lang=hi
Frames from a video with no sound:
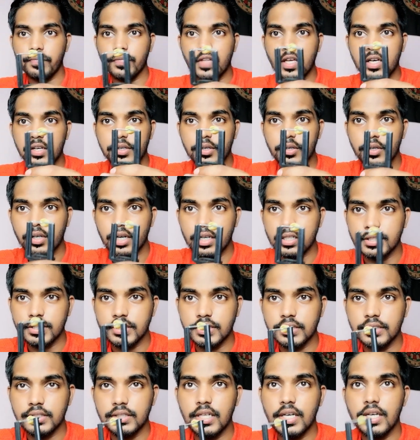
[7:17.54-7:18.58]
दे गो
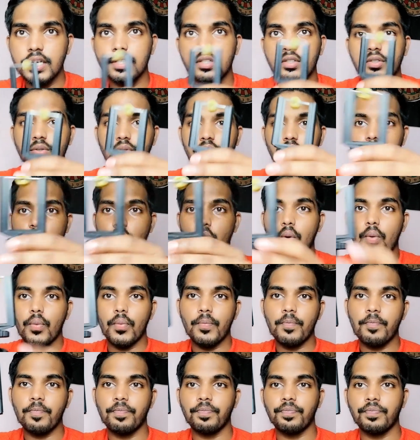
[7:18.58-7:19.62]
गाइस दे यू को
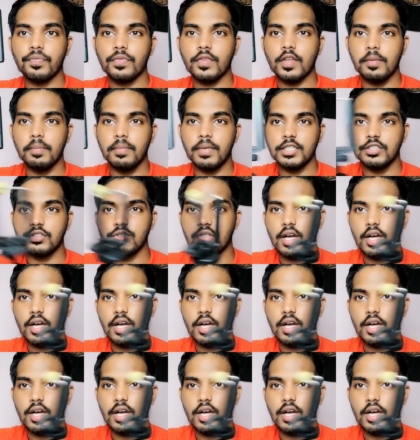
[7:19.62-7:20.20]
बन